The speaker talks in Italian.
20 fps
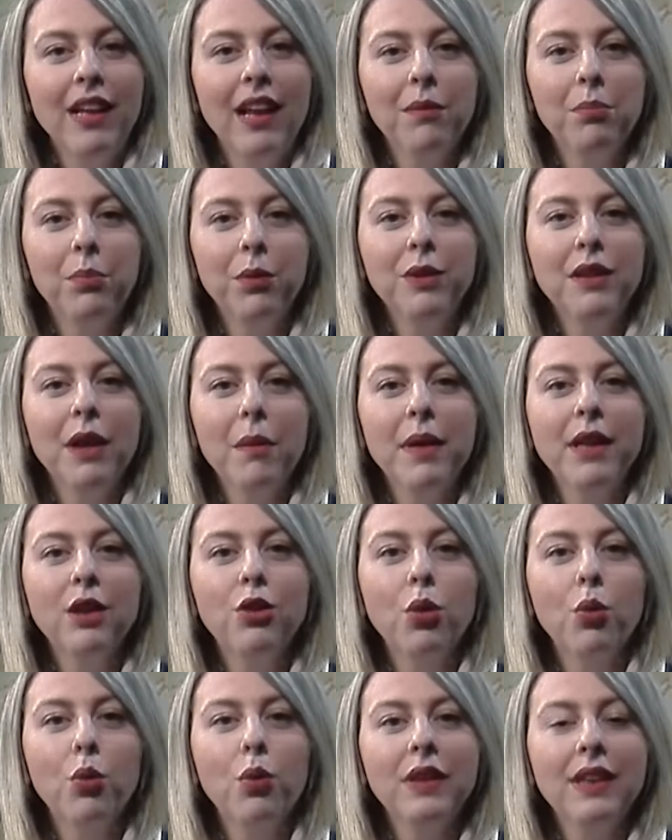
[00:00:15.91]

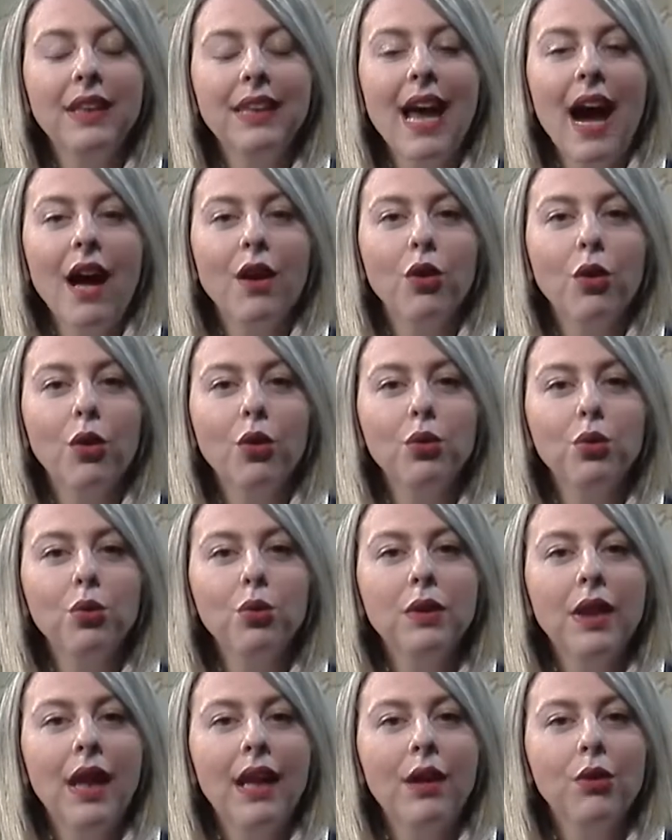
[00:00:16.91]
l'appuntamento quotidiano con
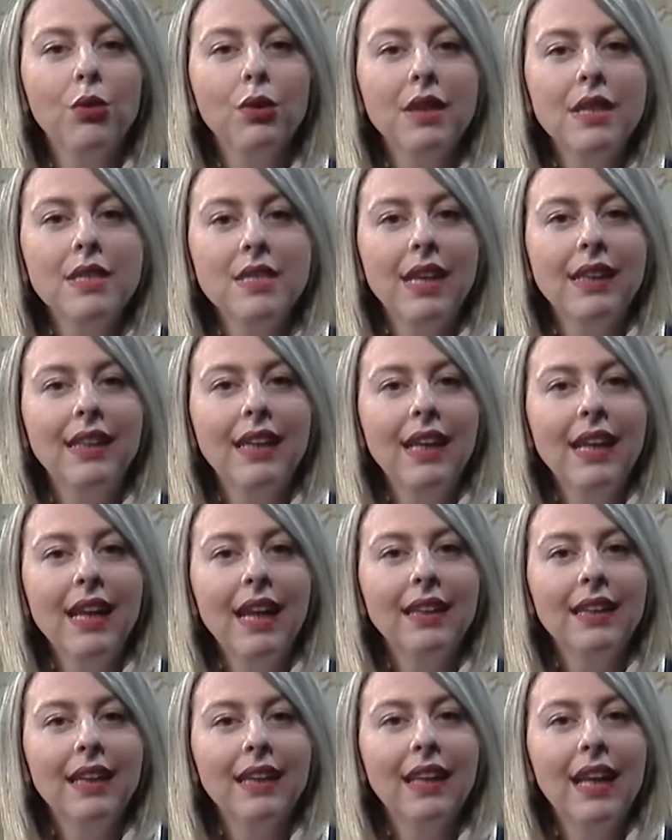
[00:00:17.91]
tutte le notizie di
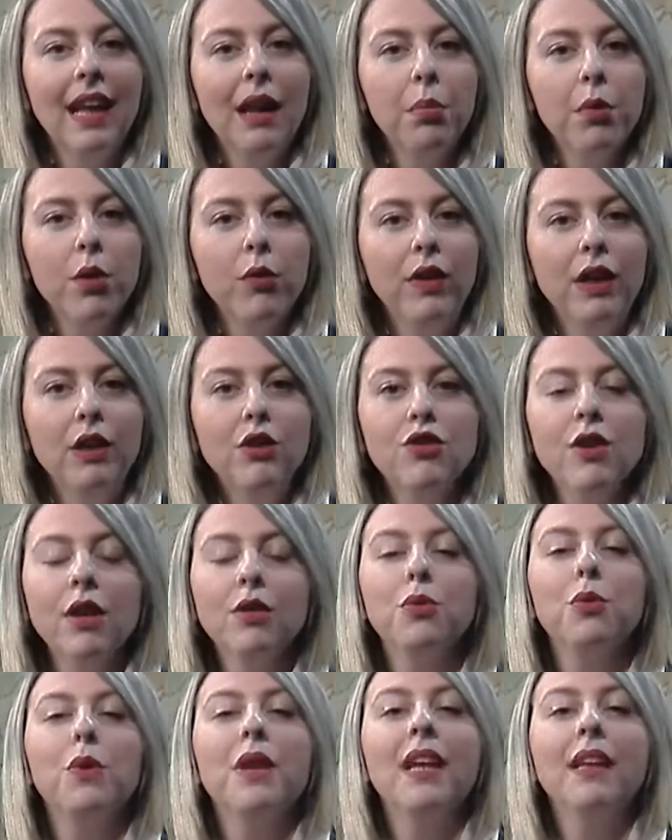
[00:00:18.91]
Rieti e della provincia
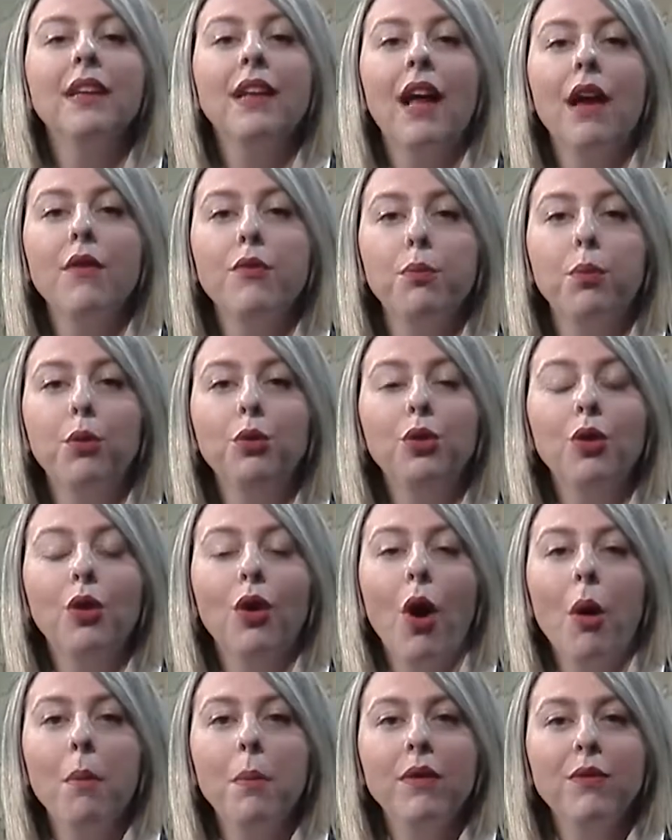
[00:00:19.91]
su
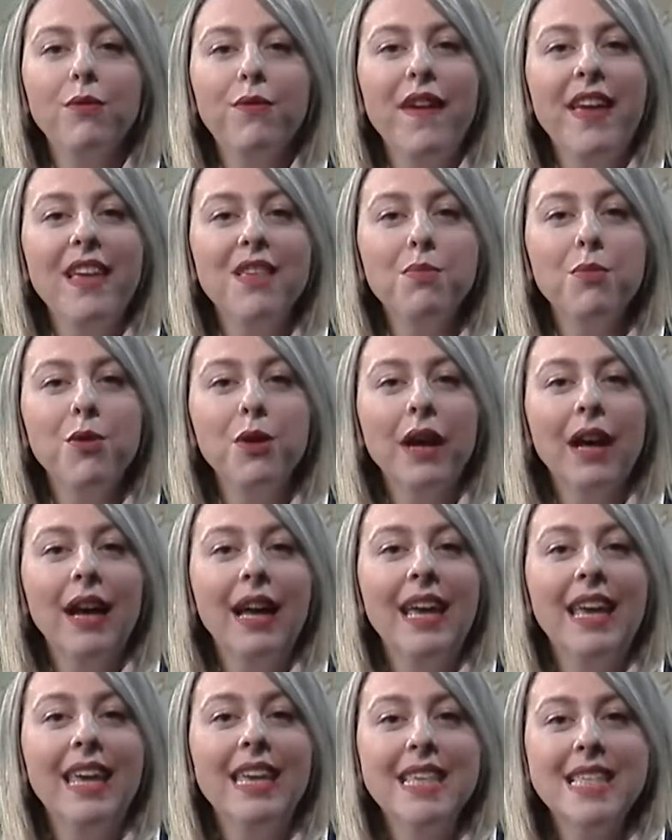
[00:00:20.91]
rietilife.com, Facebook
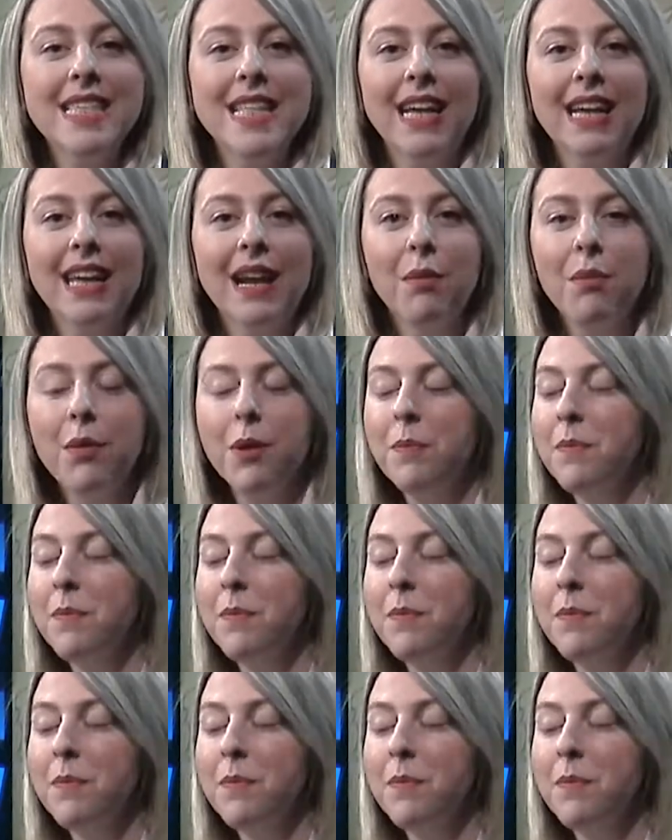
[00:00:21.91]
e Instagram.